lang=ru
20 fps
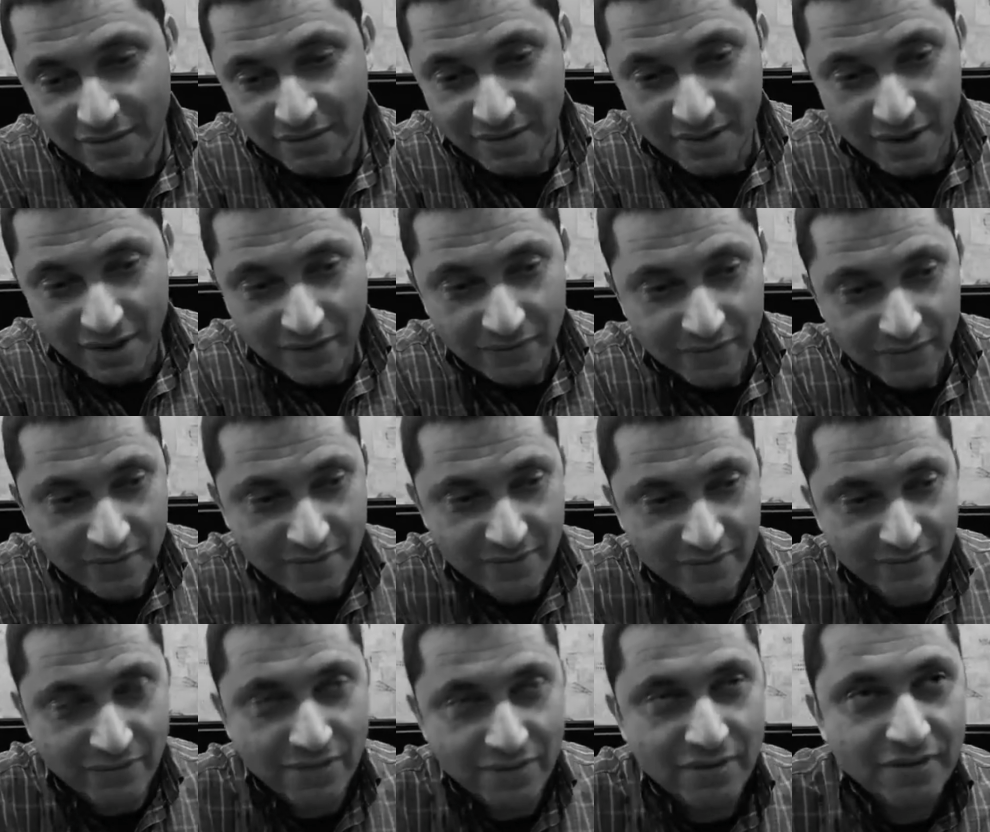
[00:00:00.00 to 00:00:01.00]
явное,
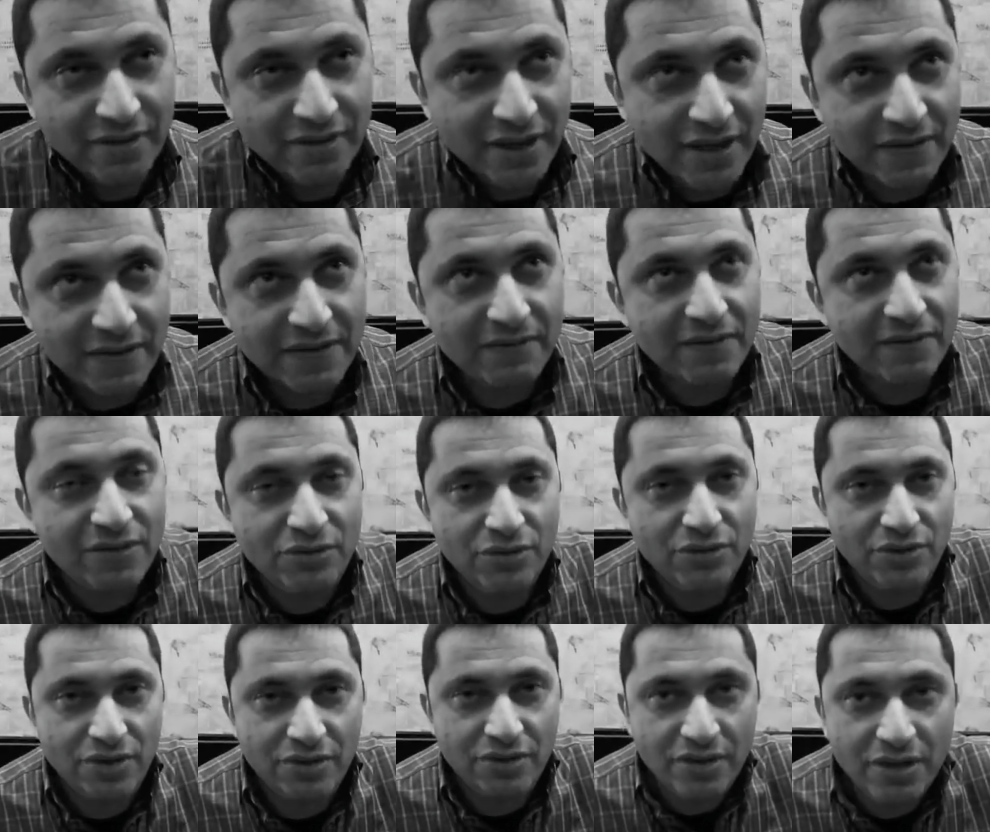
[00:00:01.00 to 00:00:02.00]
совершенно ясное
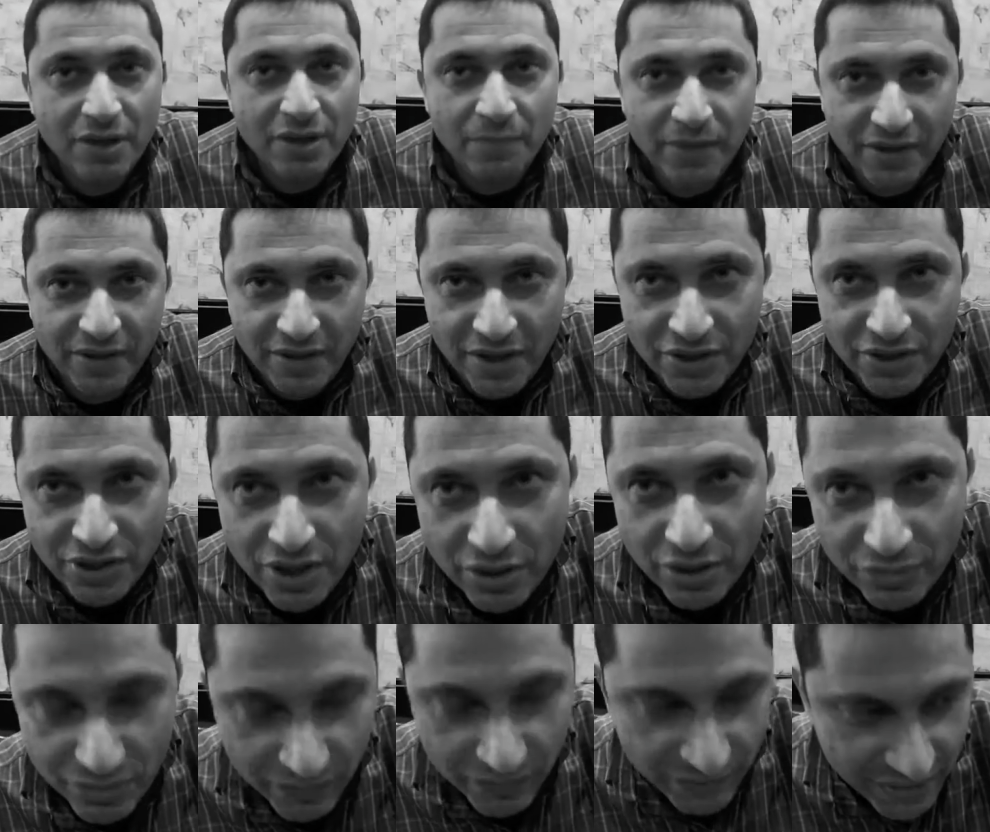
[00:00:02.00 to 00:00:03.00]
ощущение
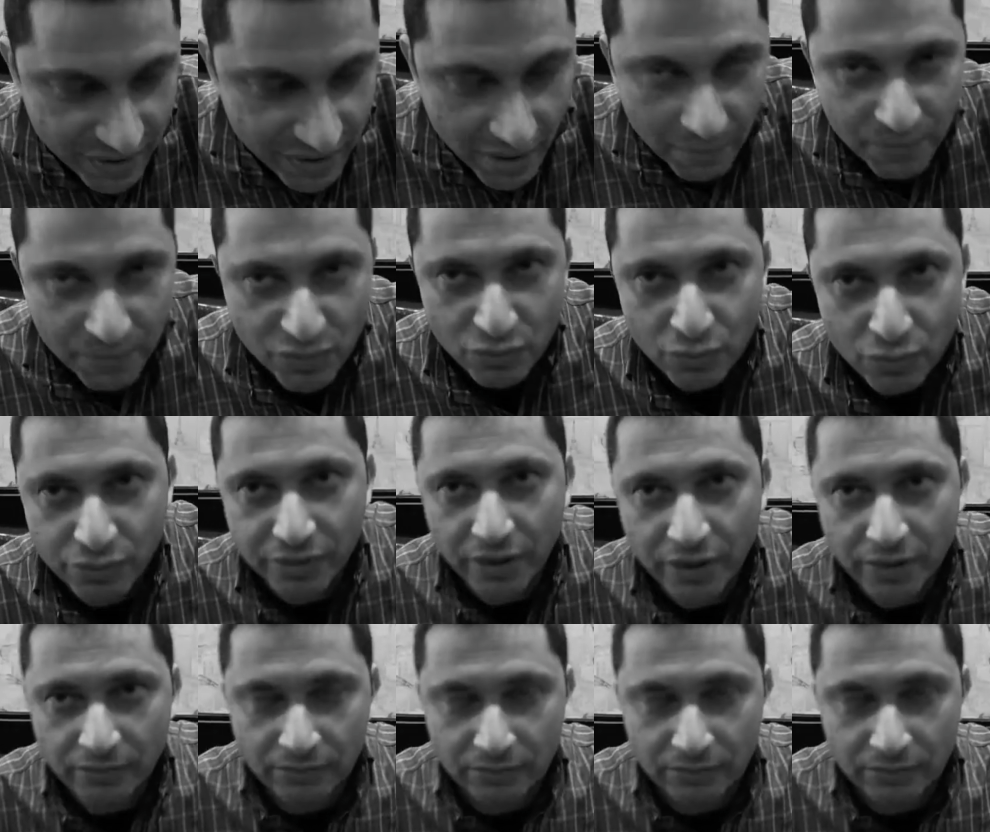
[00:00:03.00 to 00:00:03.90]
непрекращающегося абсурда,